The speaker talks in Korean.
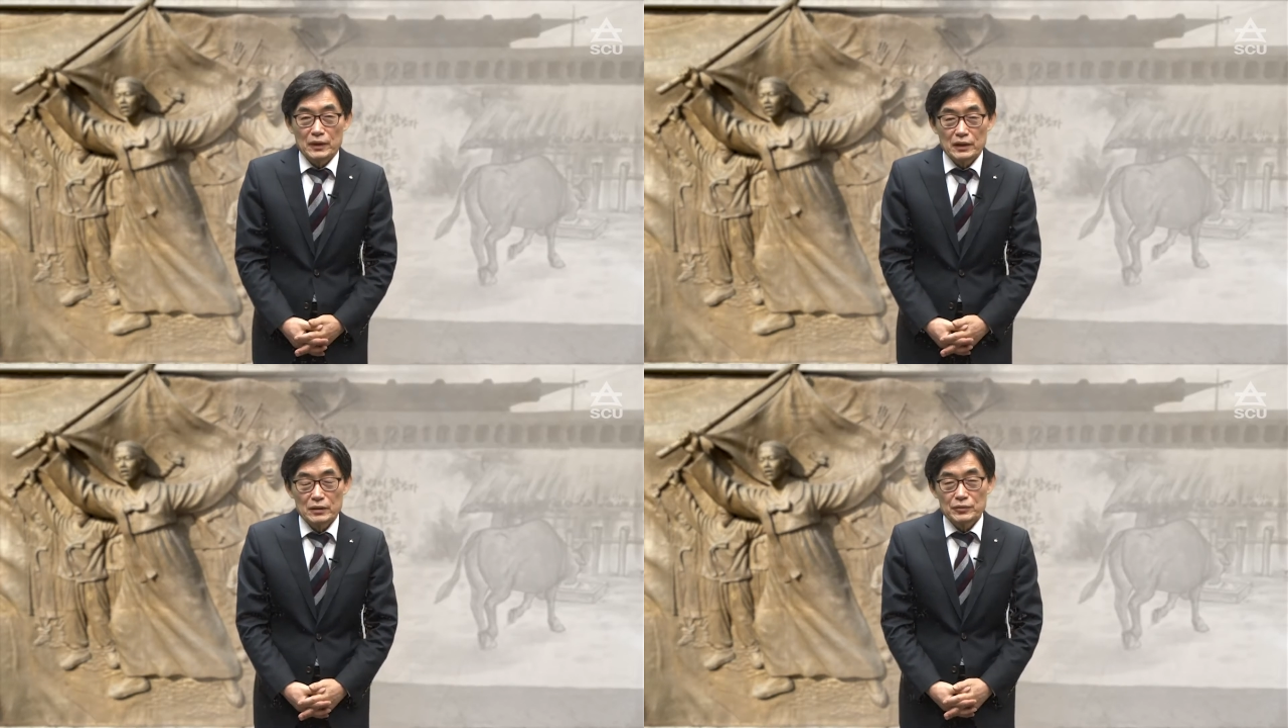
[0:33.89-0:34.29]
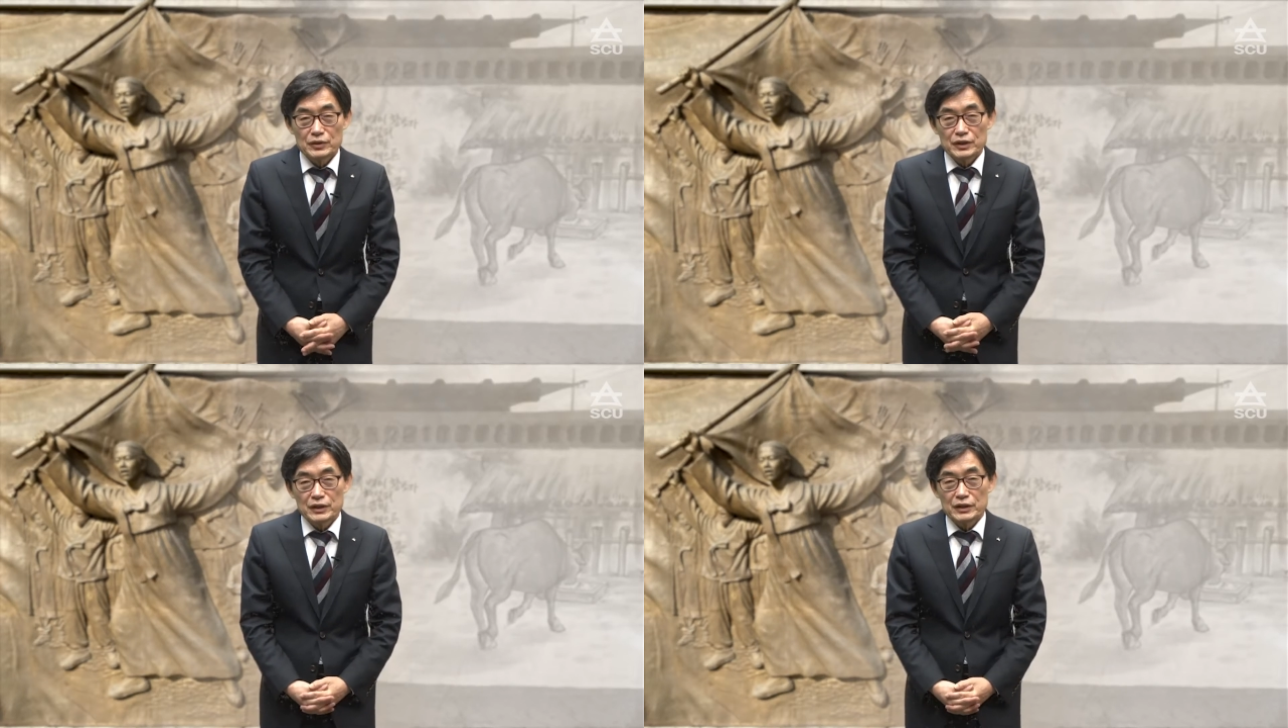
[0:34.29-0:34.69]

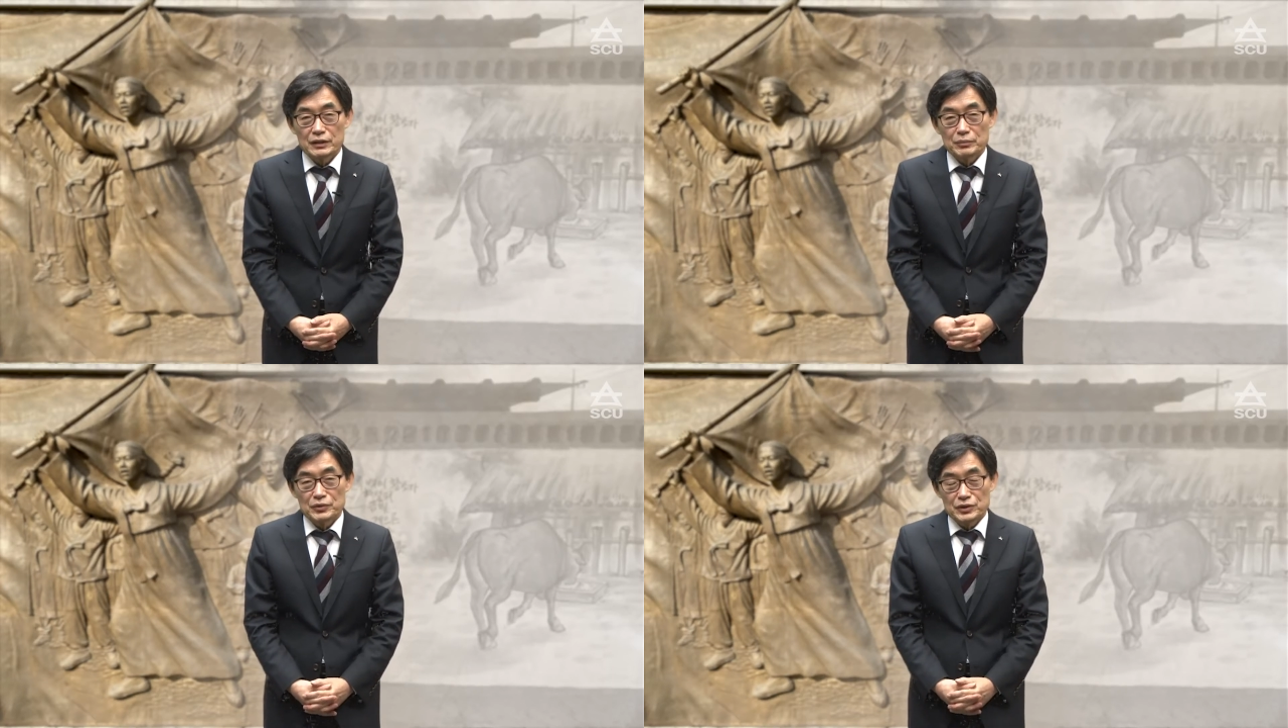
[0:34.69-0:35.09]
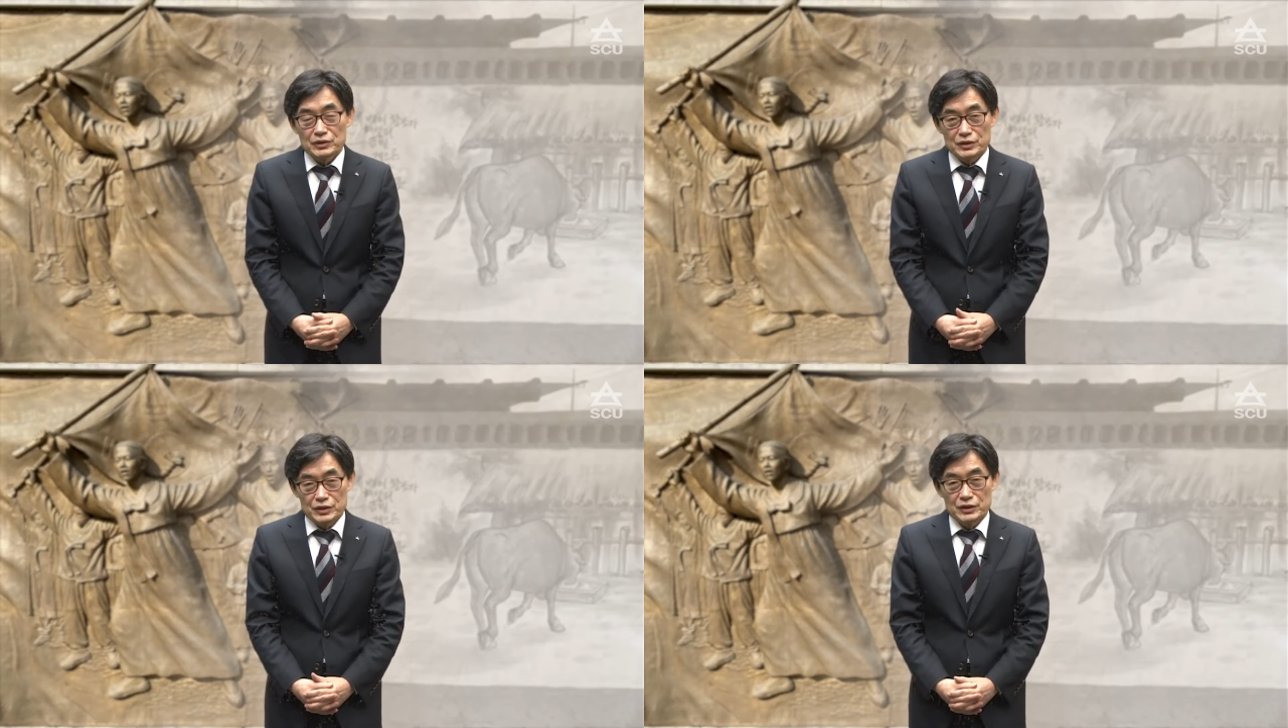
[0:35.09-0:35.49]
여러분들이
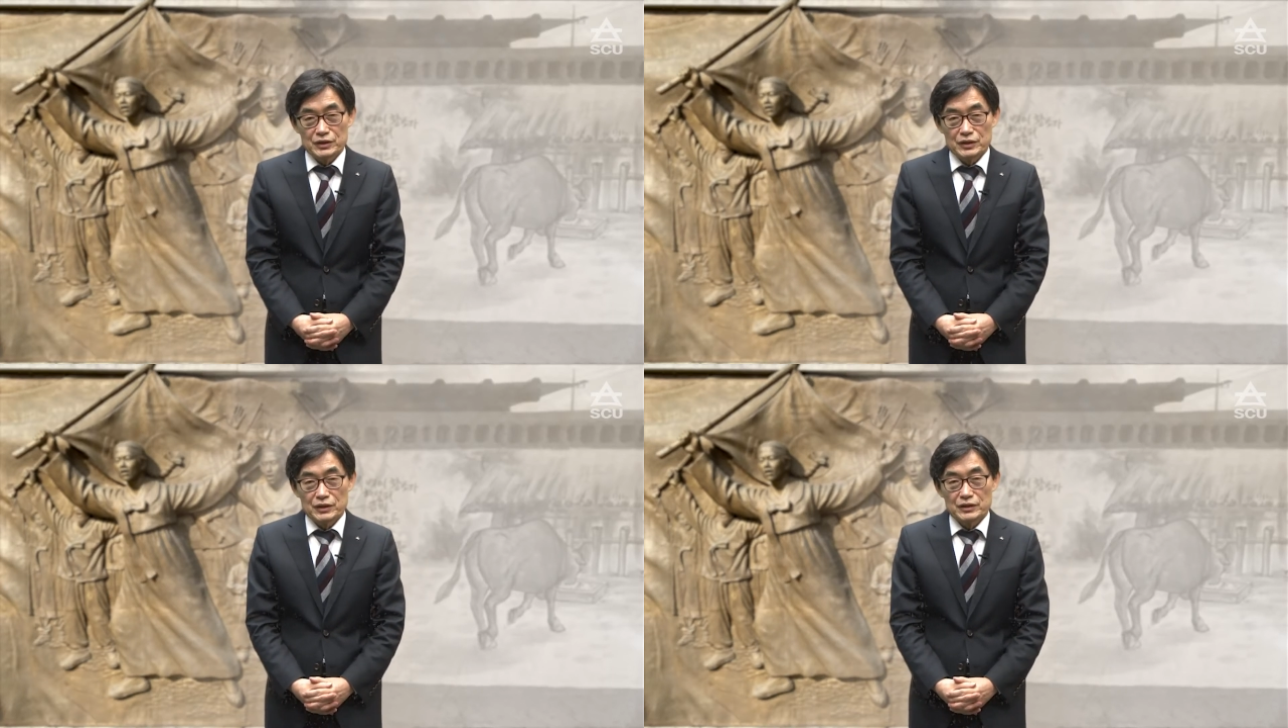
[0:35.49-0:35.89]
보셨듯이